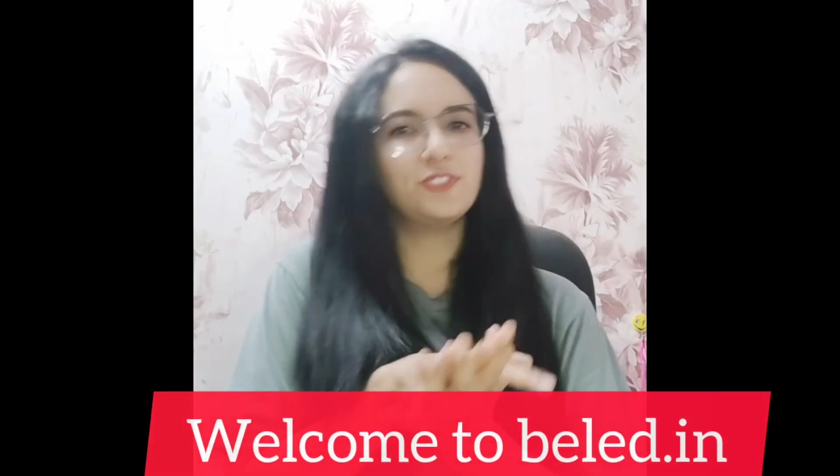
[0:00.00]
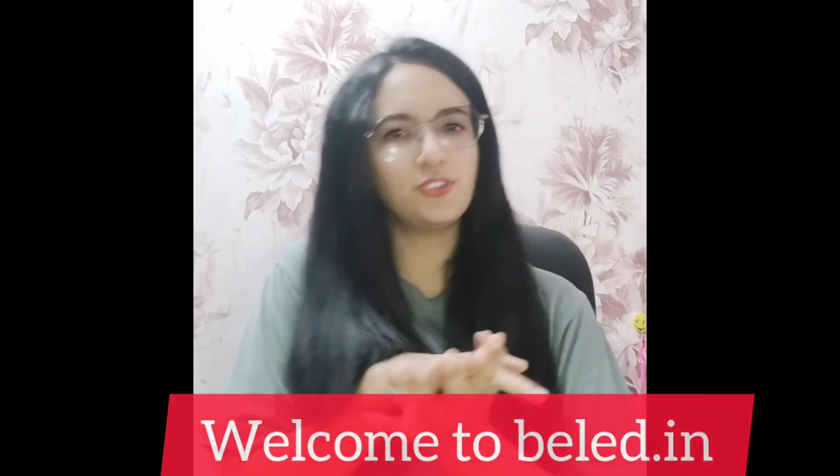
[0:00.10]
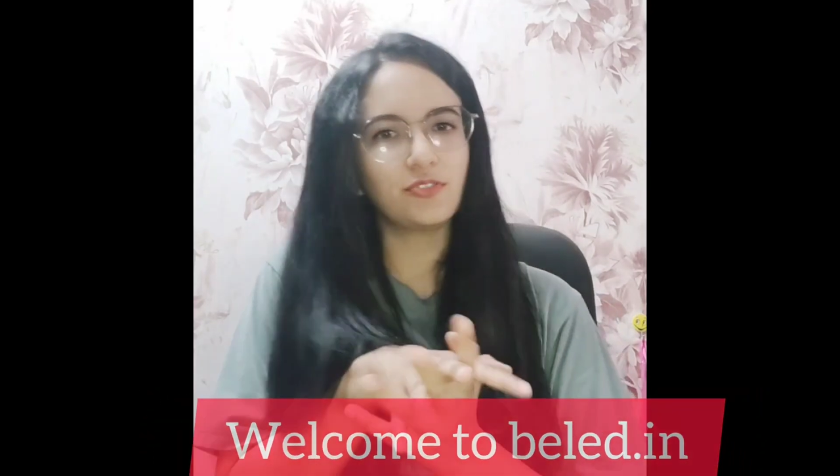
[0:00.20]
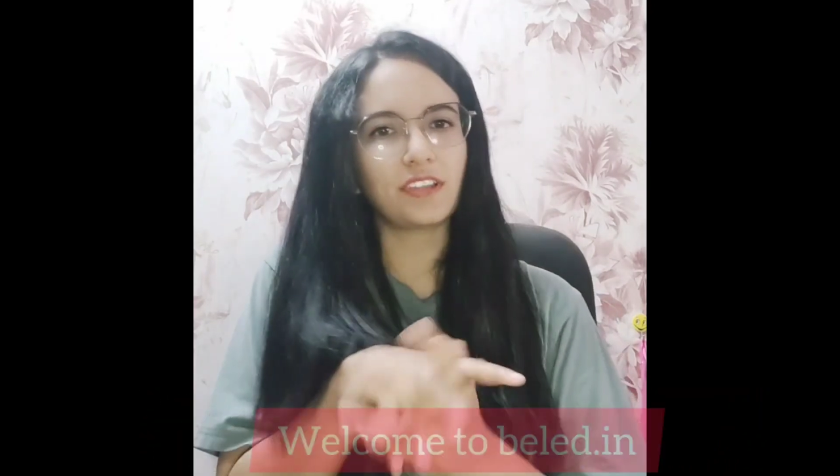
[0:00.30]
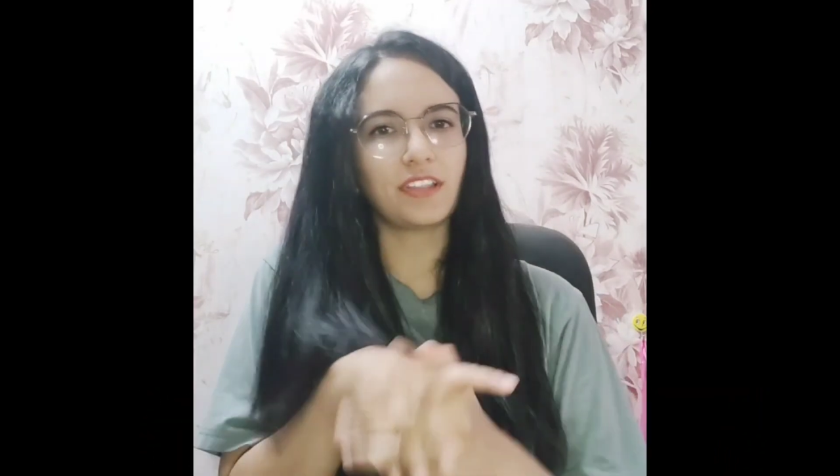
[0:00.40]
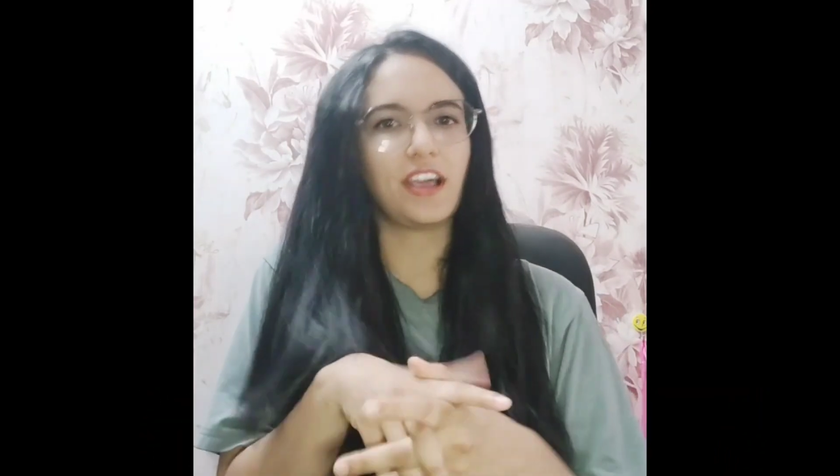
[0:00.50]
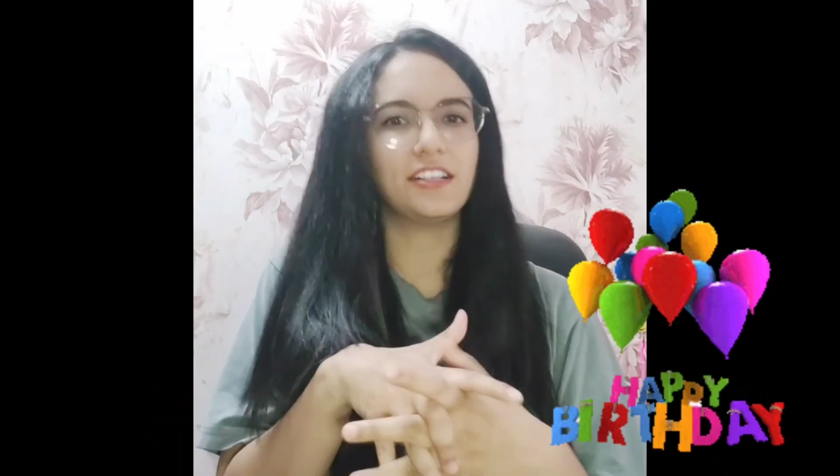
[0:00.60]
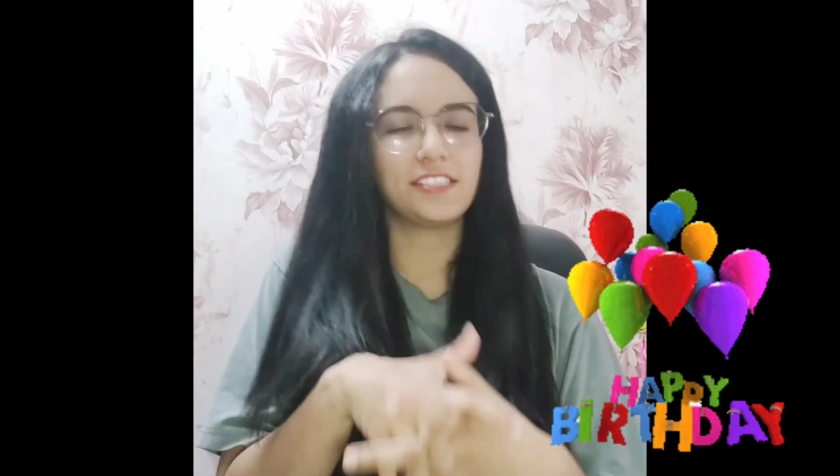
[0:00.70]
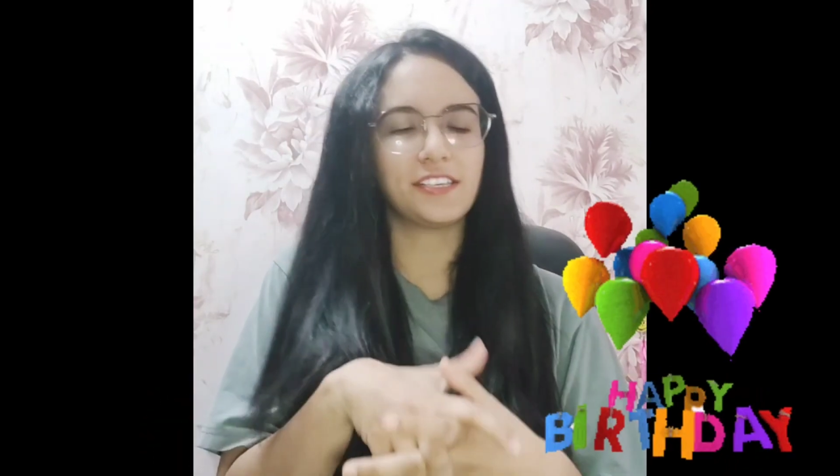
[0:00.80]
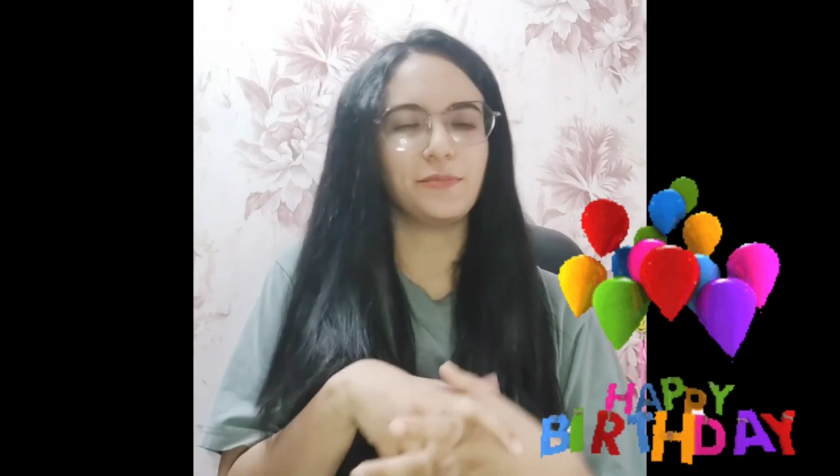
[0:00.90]
June
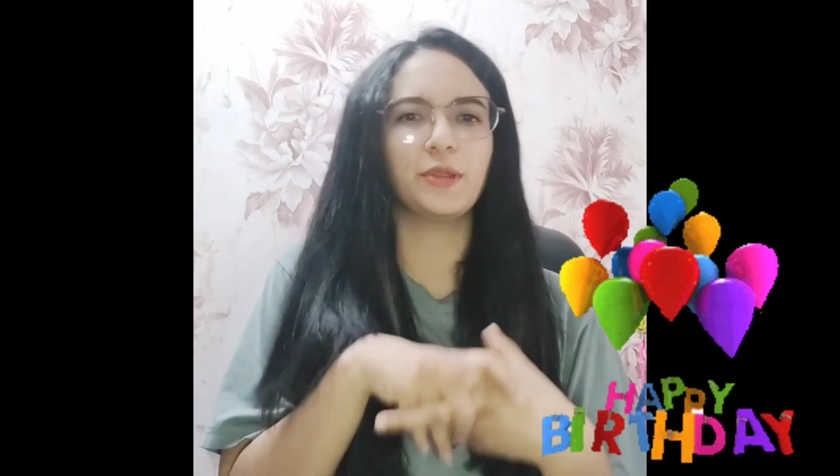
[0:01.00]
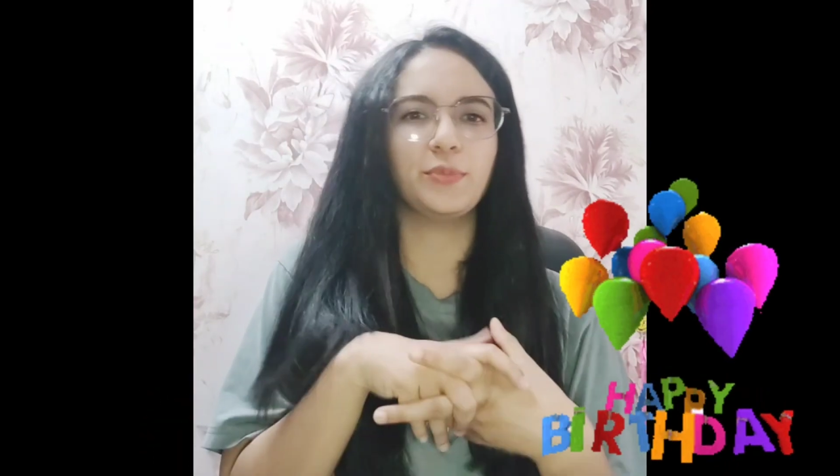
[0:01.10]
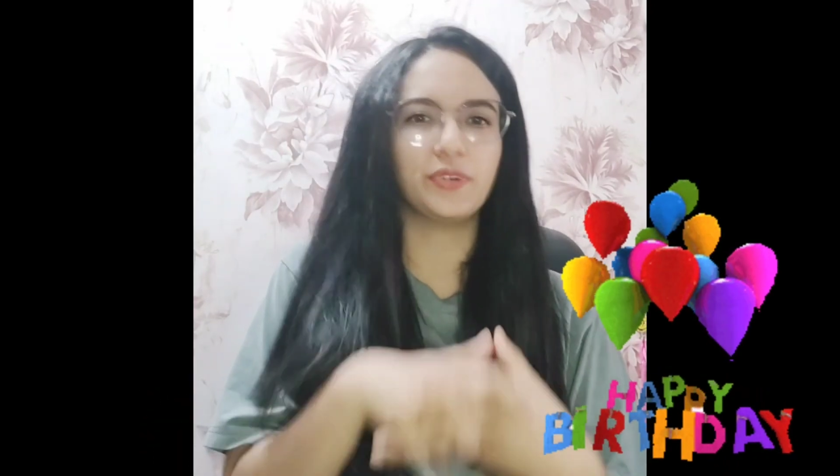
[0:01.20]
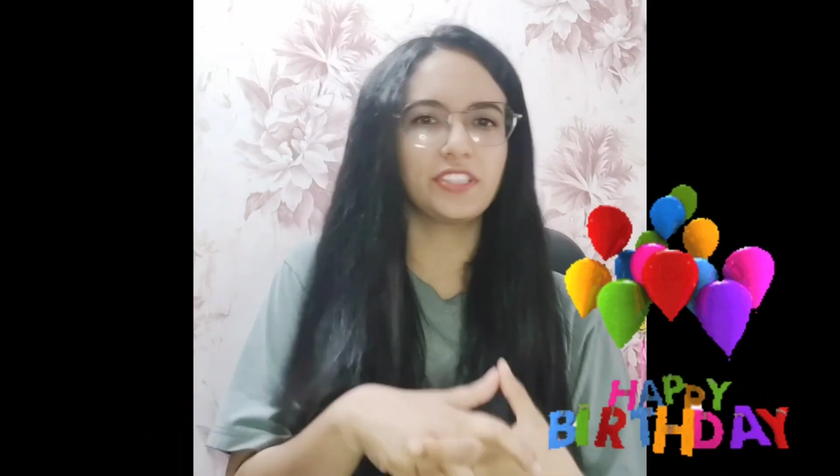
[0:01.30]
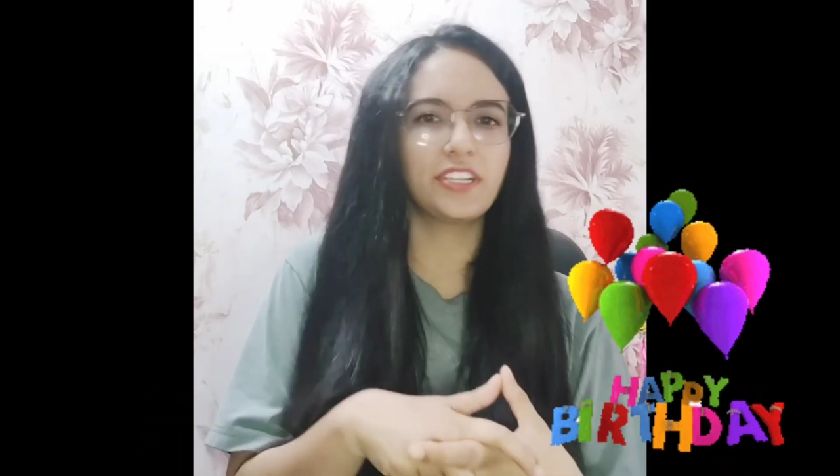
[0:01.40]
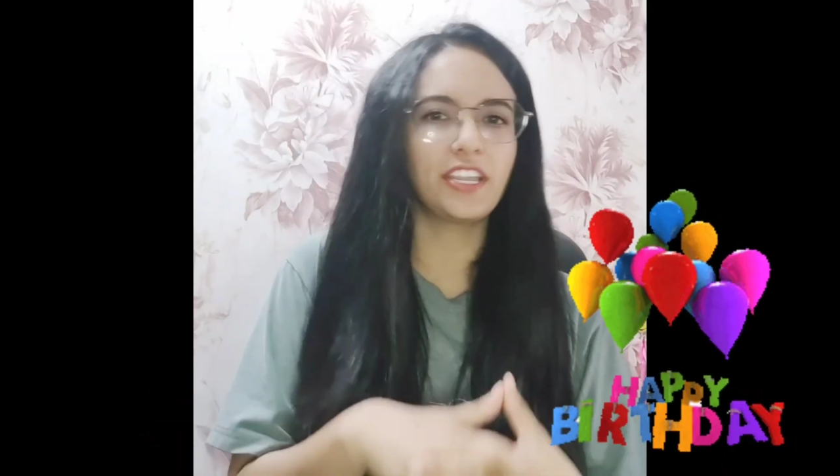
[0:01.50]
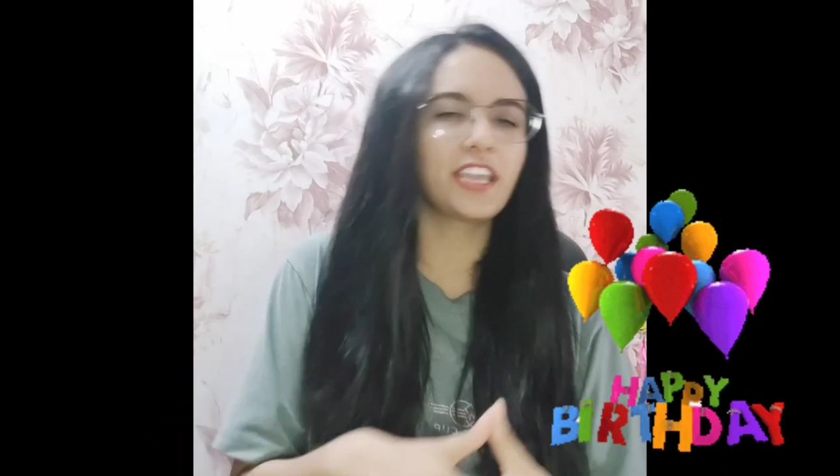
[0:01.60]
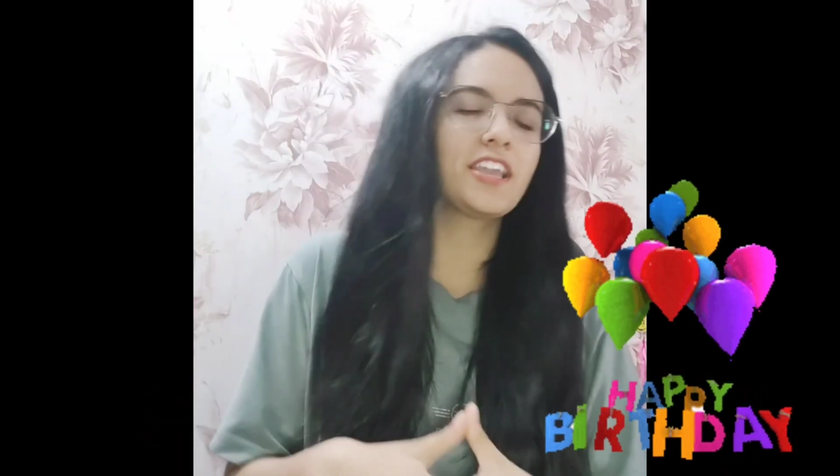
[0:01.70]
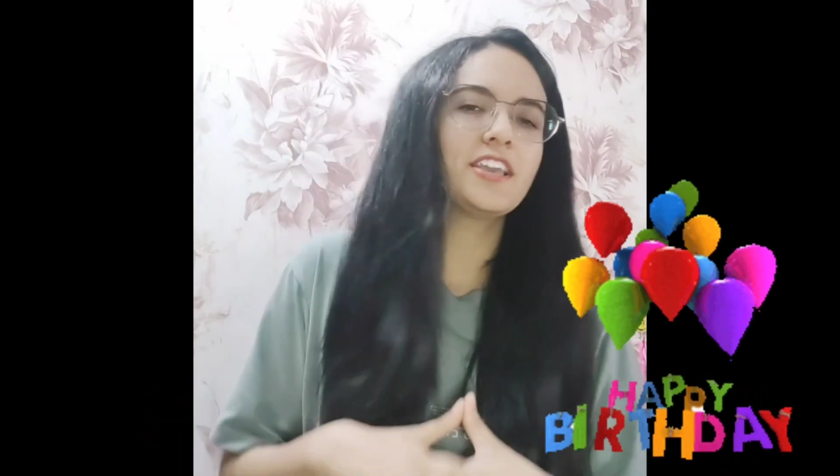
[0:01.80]
आज है मेरा बर्थडे